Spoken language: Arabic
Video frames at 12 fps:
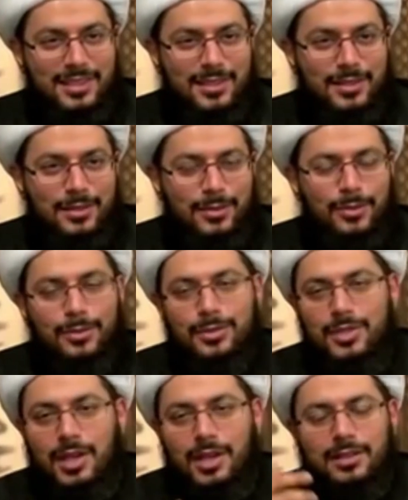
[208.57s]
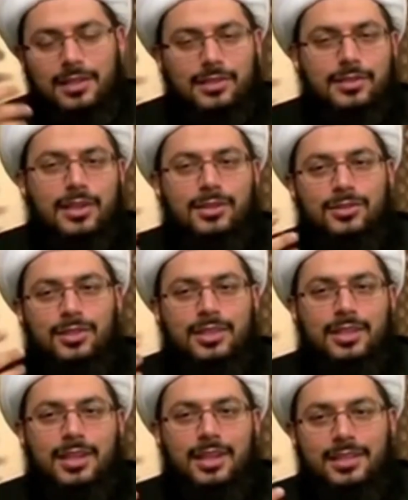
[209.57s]
وصارت لعنده هالشكل
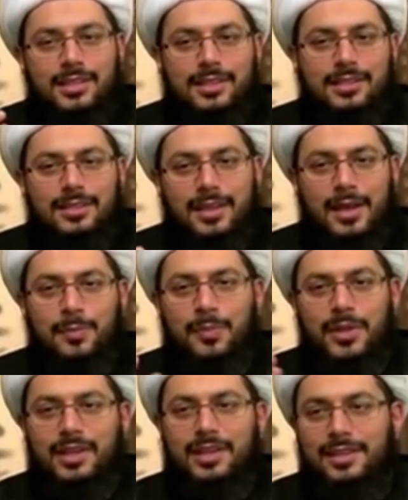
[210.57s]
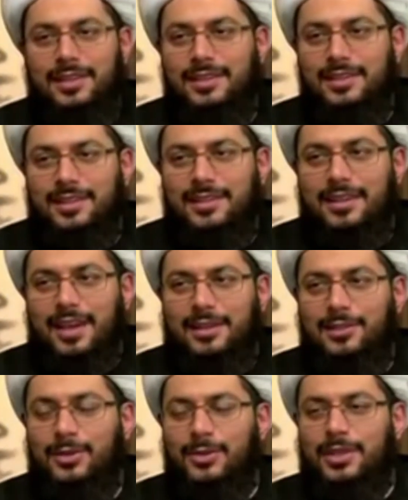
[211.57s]
يعني هبة
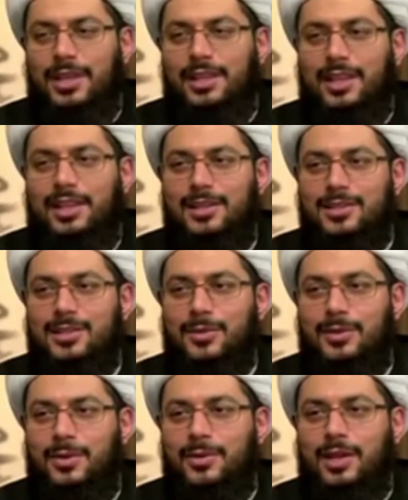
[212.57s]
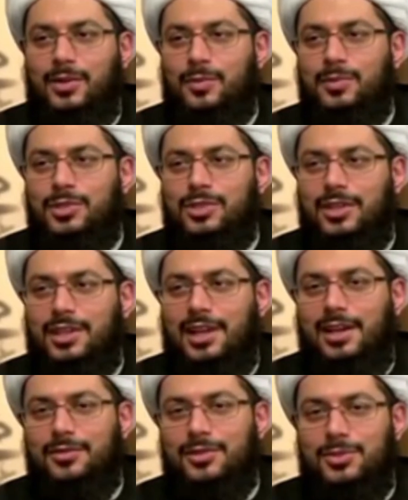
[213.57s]
أنه يلا خلينا نسوي لهم نحكم بالشريعة
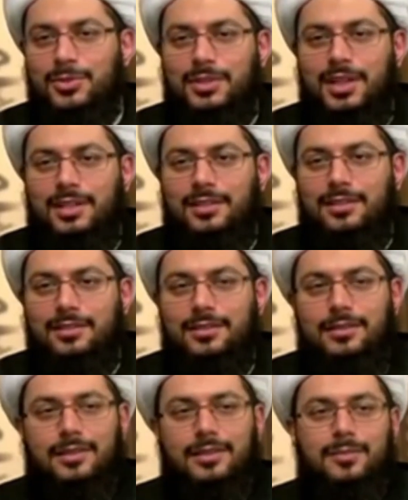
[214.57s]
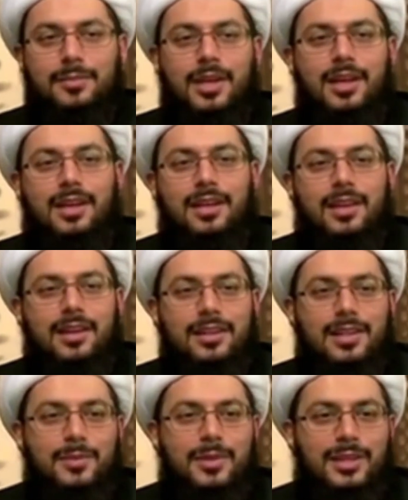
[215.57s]
في السودان ما
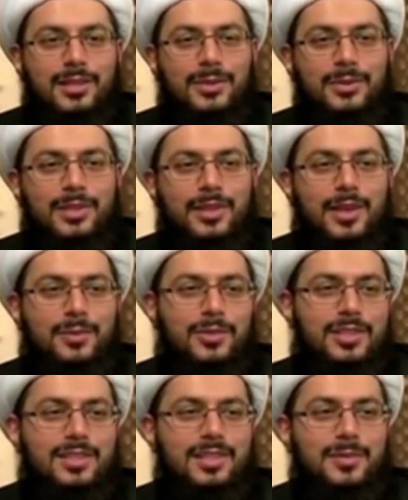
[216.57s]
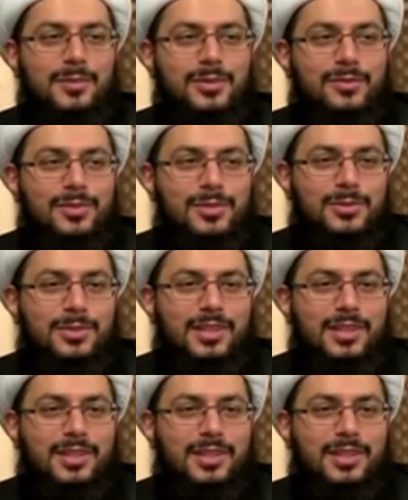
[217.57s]
أقررنا بأنه نظام إسلامي في السودان